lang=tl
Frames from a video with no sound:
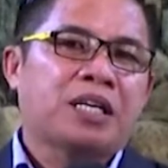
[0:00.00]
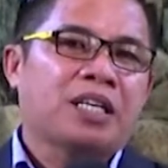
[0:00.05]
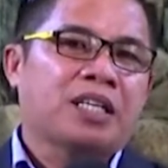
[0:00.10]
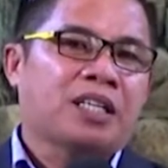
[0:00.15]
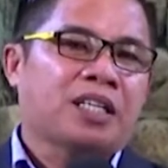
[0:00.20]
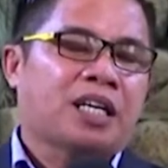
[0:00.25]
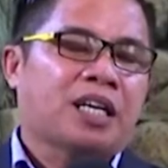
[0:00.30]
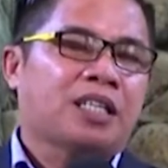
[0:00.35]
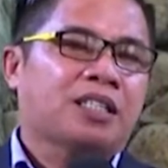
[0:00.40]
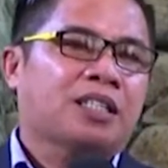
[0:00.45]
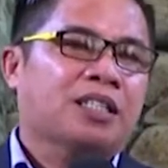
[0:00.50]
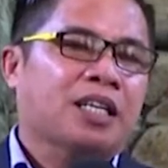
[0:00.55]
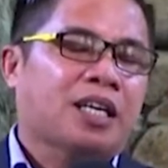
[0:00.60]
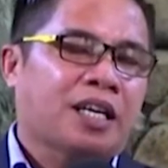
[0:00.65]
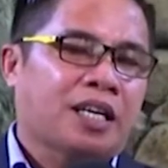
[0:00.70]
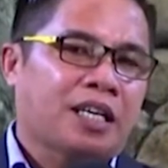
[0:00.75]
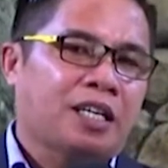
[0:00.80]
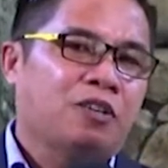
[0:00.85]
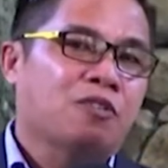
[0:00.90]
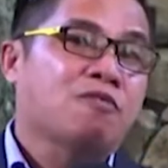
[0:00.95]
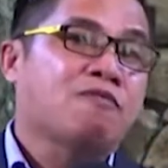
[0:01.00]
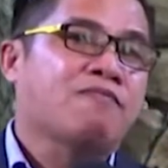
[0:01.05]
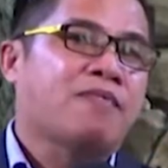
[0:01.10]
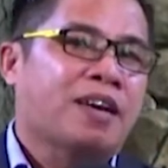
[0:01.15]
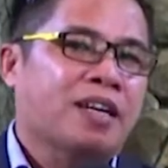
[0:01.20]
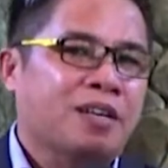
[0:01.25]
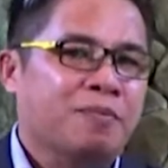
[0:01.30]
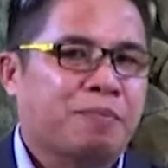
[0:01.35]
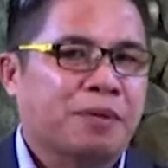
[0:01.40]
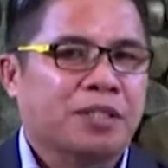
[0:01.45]
kaysa Innova
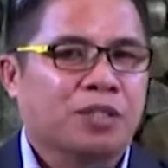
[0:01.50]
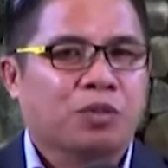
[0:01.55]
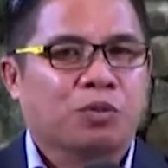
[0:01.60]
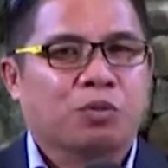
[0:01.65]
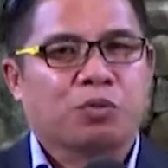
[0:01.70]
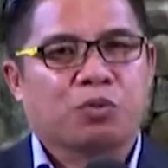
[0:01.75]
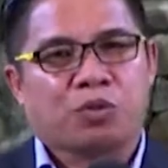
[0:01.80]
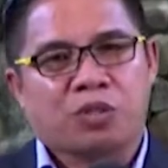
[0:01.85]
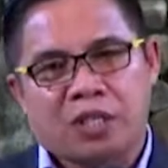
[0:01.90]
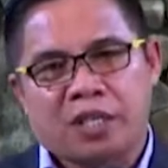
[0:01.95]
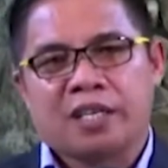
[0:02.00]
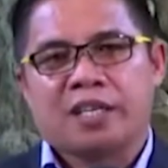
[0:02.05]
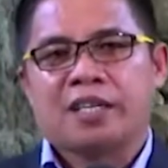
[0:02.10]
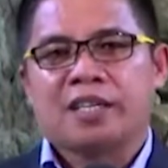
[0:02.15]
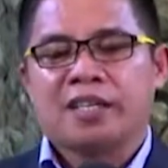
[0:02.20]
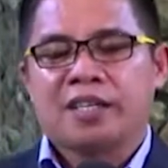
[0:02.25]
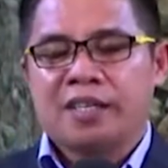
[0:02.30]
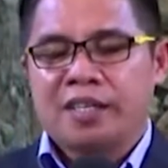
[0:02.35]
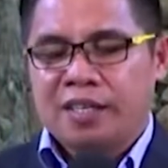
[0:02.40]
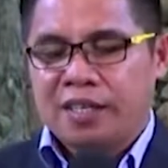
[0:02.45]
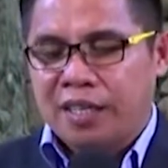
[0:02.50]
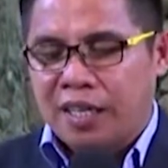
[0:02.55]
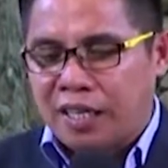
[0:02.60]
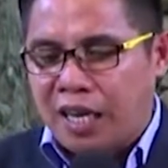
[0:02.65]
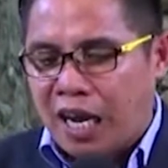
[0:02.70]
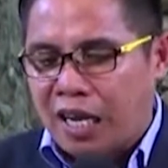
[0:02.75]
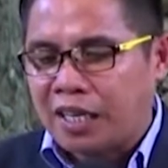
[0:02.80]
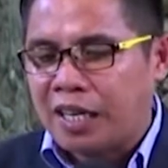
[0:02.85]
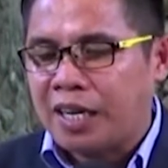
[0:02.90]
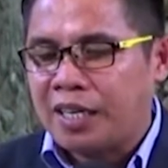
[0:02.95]
ni Pastor Rossi nga
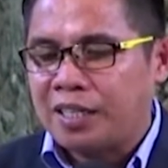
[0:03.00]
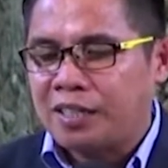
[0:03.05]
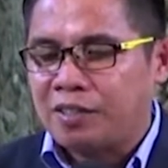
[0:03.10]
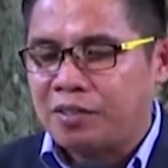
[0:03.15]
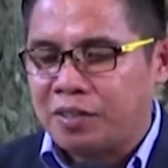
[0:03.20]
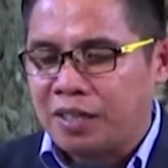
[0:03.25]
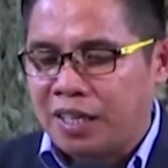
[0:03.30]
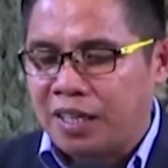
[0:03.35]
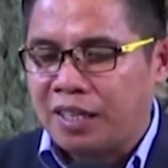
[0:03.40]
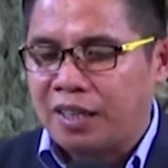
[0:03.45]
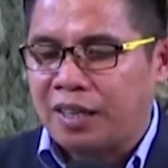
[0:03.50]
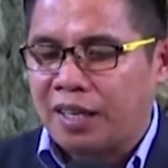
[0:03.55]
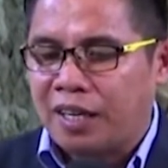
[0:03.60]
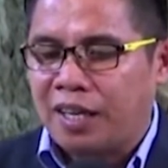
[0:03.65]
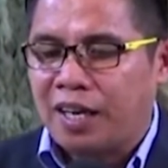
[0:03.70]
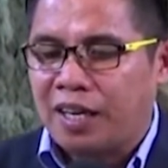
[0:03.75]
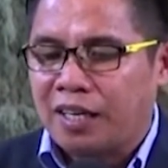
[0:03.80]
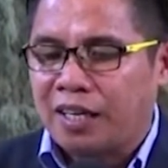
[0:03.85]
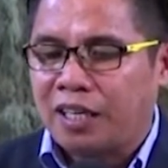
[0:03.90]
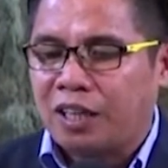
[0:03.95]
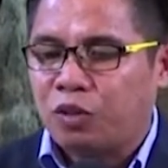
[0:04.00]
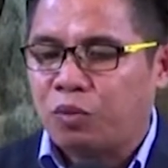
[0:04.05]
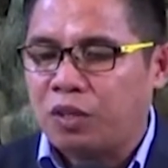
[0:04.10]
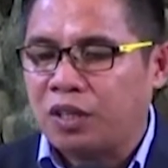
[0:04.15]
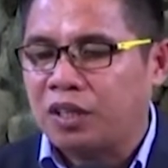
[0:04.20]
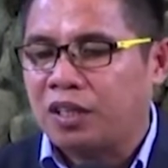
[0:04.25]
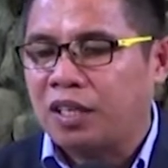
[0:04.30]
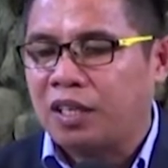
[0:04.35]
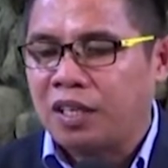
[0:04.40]
dagan no kining 320